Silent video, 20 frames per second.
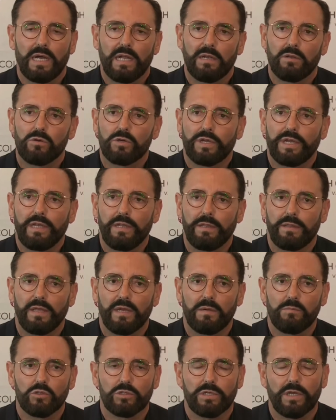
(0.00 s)
algo que
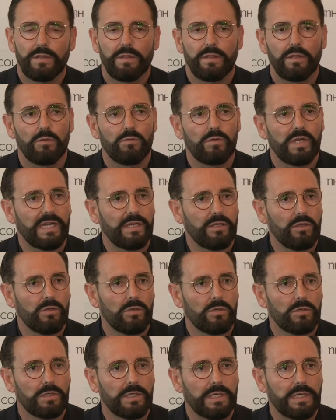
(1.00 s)
iniciamos hace un
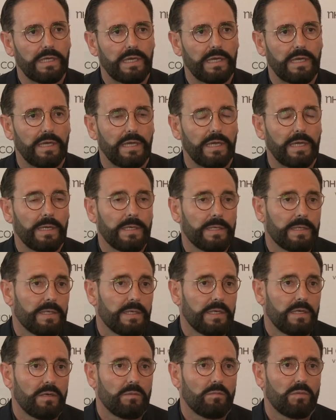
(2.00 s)
año y que,
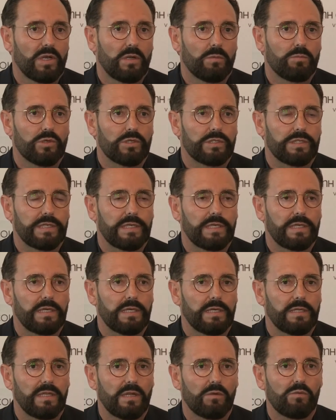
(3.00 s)
bueno, pues
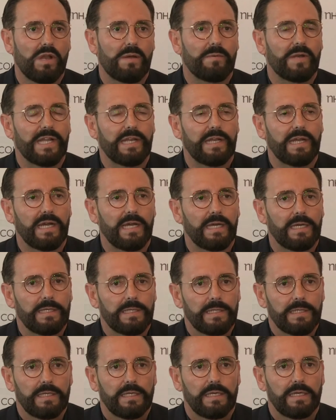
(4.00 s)
eh, de alguna manera
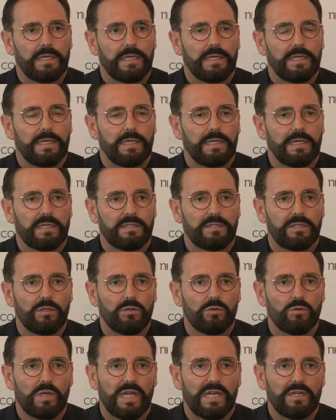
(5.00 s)
eh, ha
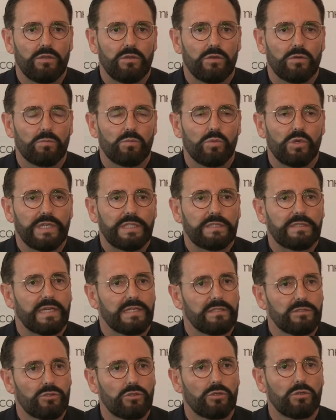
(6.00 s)
sido un año muy
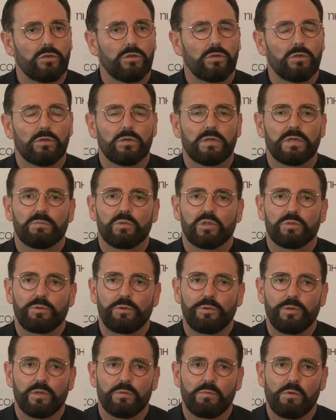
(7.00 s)
intenso, hemos
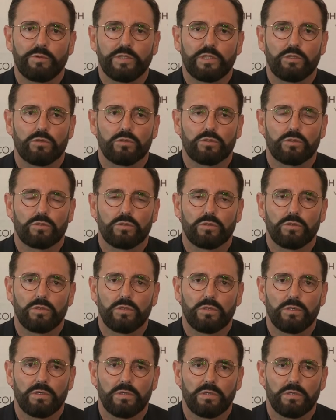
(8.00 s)
vivido momentos
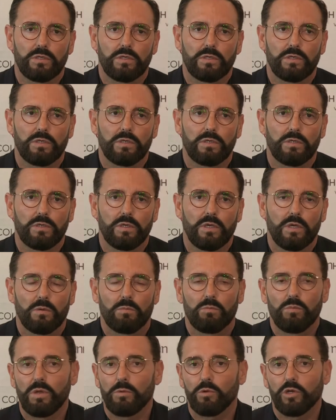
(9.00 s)
eh,
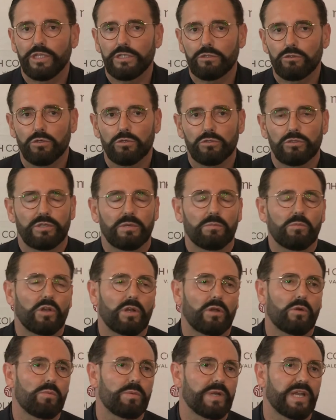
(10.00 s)
muy bonitos, hemos
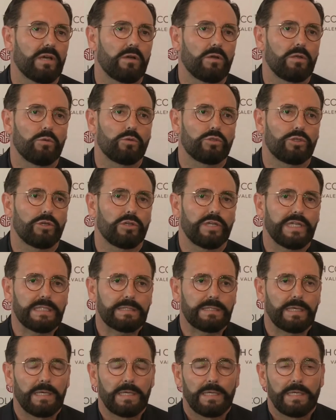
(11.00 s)
recuperado
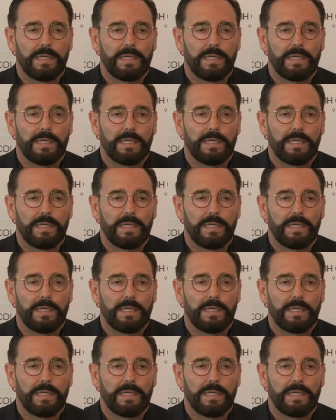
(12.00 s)
ilusiones.